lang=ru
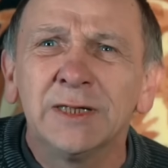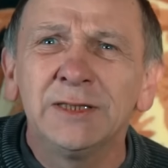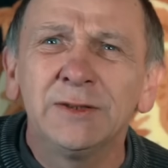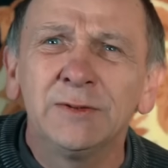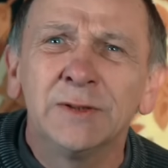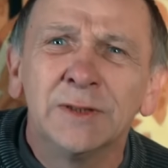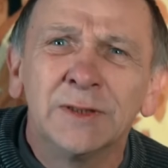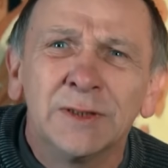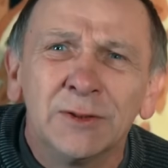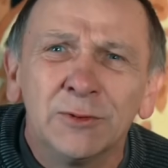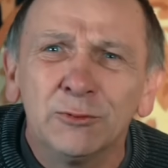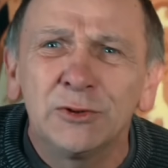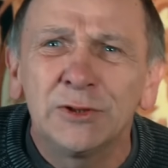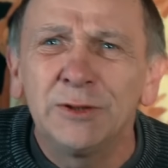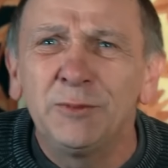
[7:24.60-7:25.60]
Они
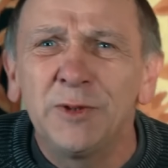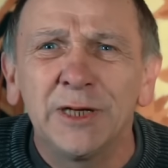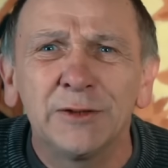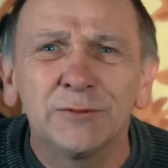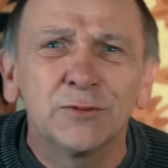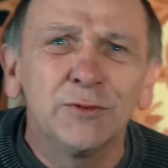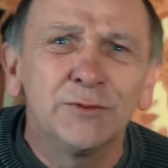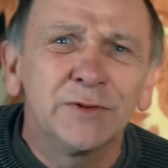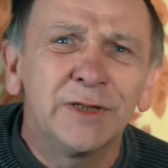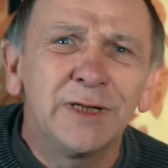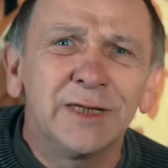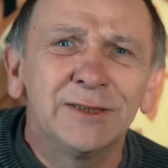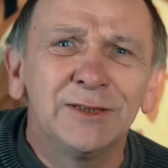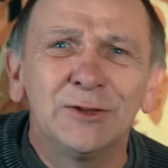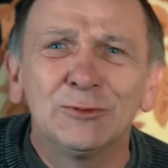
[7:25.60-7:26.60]
устремляют свой
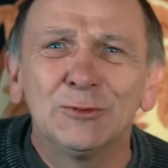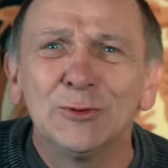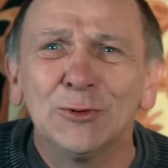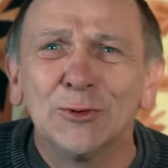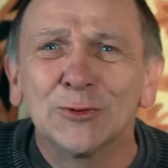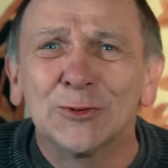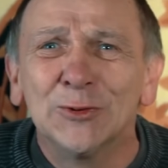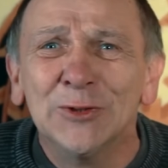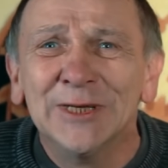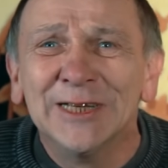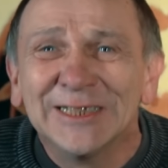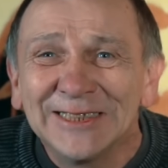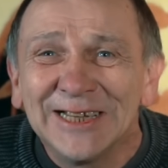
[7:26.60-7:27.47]
взгляд на эту лодку.